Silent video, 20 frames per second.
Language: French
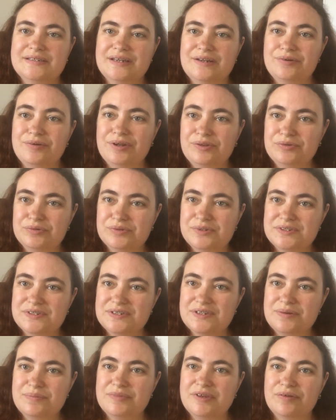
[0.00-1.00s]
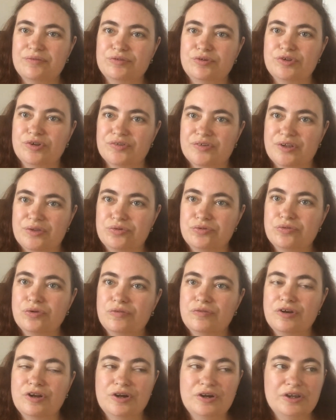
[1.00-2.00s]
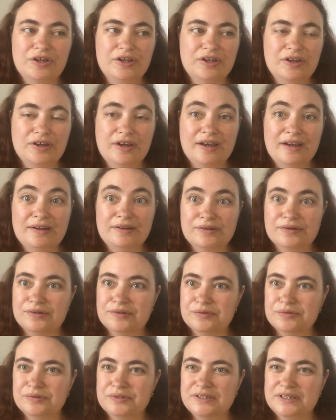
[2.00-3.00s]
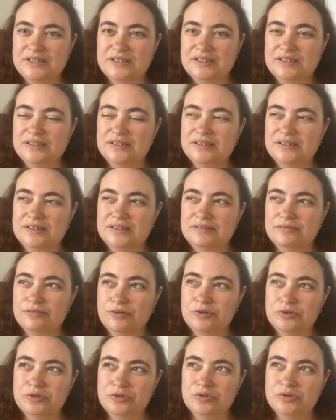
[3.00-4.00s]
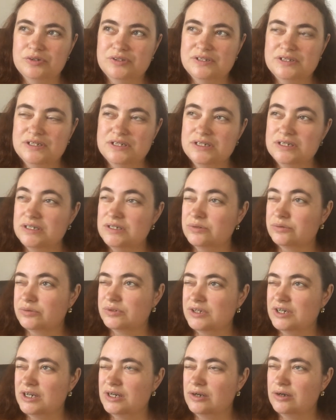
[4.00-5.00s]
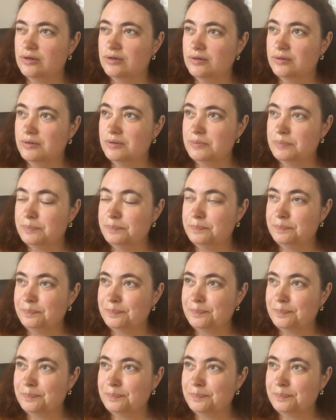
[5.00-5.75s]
Salut à tous, bienvenue dans un nouveau vlog. Alors, on est vendredi, on est le,